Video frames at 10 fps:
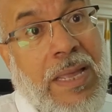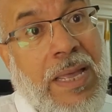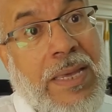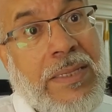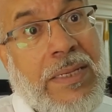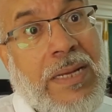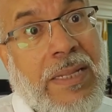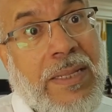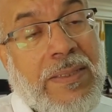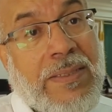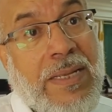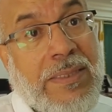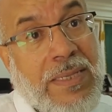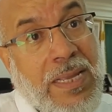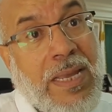حيدا هذا
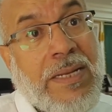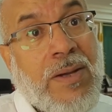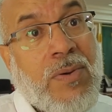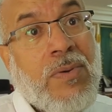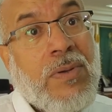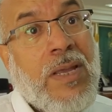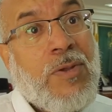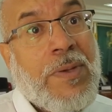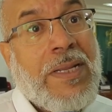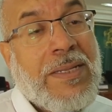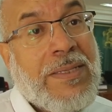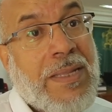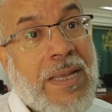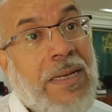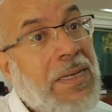الاختصاص انه لا يمكن ان
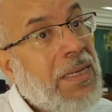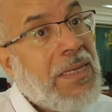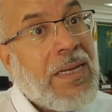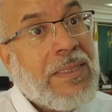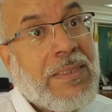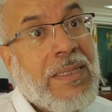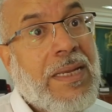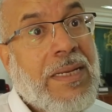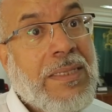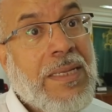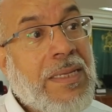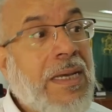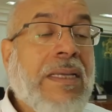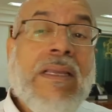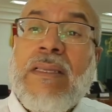تدخل يلا تدخل
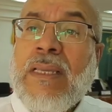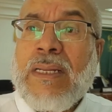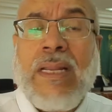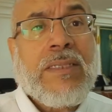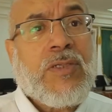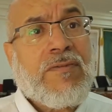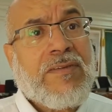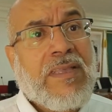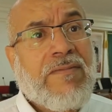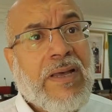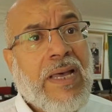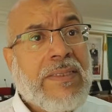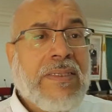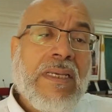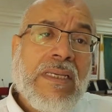هي يلا تشوف
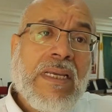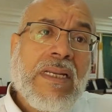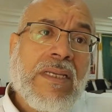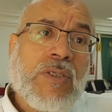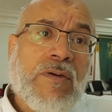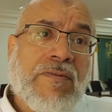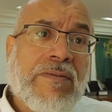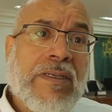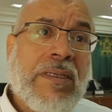الصفقات يلا تشوف